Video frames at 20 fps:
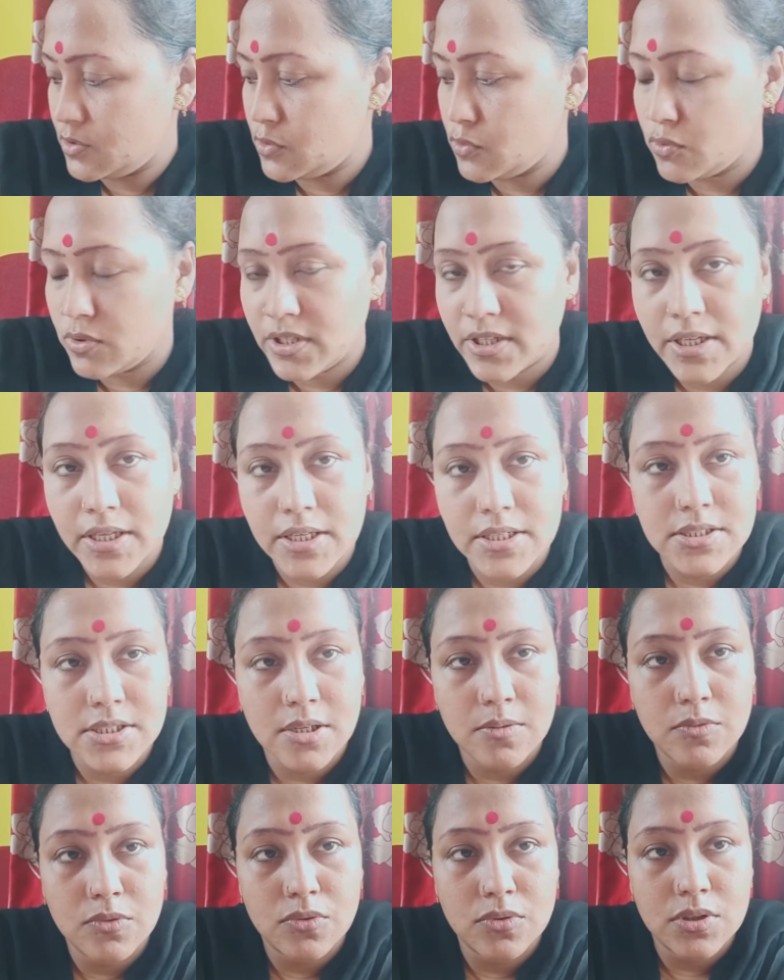লোনে
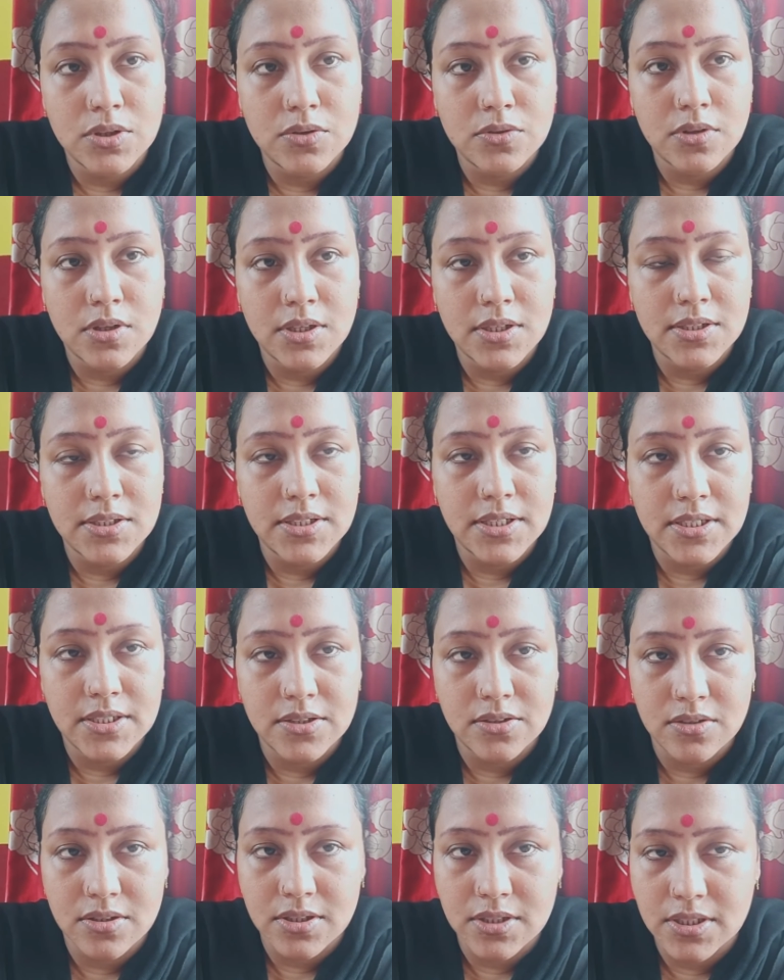গেছিলাম লোনে ওখানে দেরি
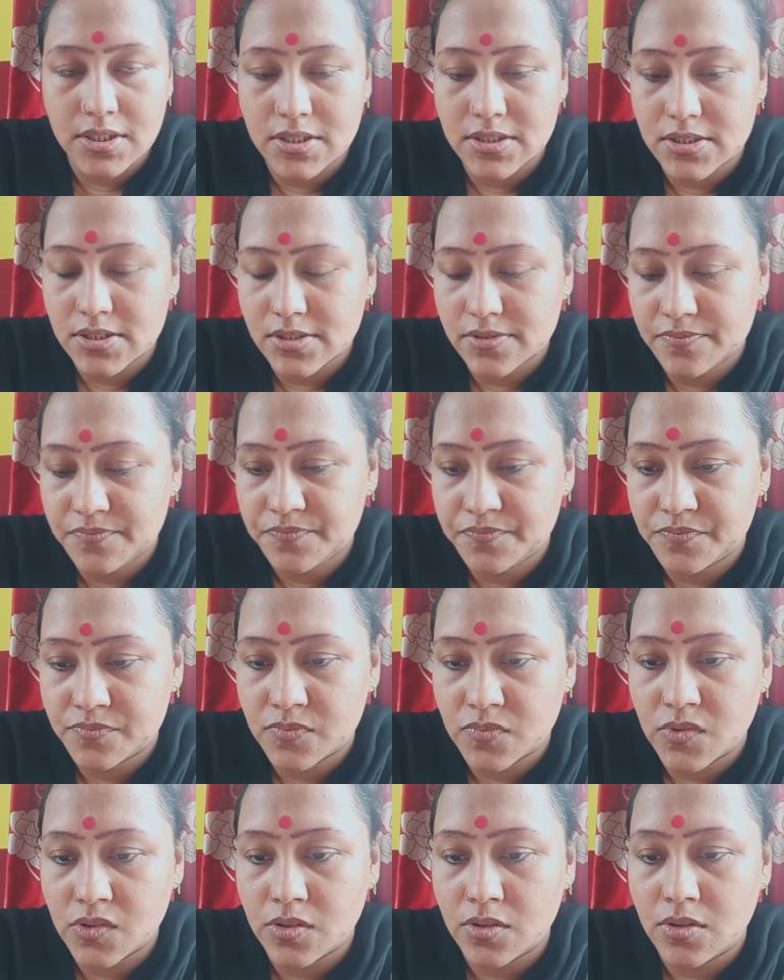হয়ে গেছে
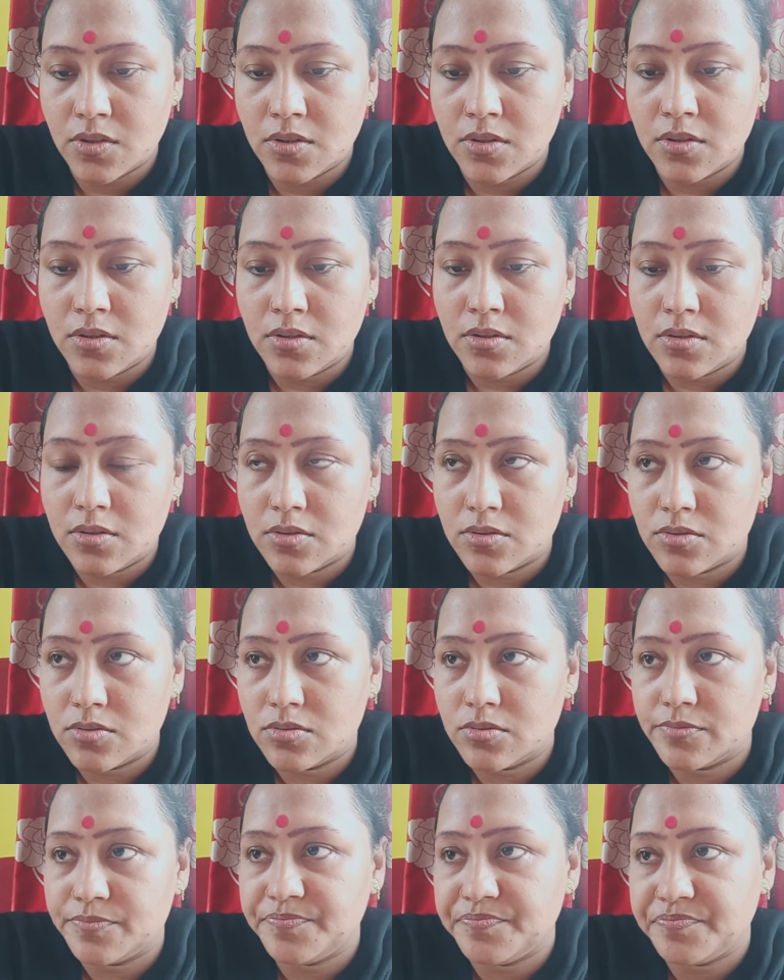তো